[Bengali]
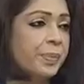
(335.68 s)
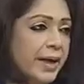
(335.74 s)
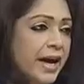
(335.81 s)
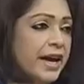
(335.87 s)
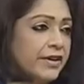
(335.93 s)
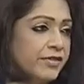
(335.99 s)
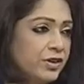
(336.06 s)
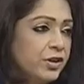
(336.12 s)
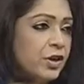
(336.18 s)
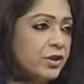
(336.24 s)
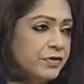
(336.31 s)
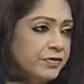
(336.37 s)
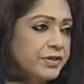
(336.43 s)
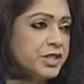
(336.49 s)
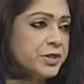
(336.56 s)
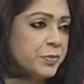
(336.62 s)
আই হ্যাভ আ লট
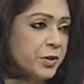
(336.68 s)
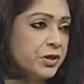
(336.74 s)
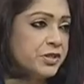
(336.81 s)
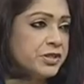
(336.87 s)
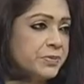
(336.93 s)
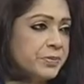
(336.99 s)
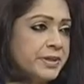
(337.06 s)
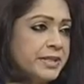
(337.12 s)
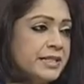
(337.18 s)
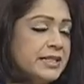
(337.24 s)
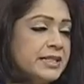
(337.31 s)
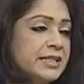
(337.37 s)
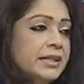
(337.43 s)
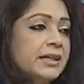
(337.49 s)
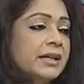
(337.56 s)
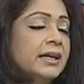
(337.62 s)
অফ
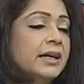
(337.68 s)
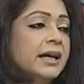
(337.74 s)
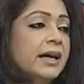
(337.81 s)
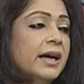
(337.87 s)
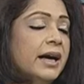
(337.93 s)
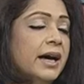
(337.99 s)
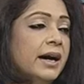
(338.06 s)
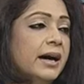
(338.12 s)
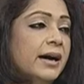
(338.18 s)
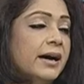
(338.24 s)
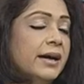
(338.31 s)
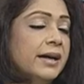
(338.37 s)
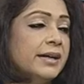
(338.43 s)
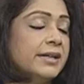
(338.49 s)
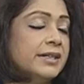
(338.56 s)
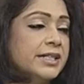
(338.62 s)
রেসপন্সিবিলিটি
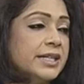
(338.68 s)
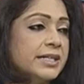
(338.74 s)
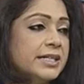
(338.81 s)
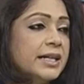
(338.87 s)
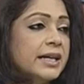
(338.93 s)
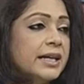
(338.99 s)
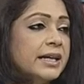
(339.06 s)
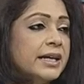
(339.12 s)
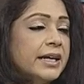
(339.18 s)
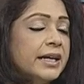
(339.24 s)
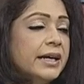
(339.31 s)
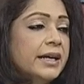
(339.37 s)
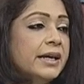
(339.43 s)
আর সেটাকে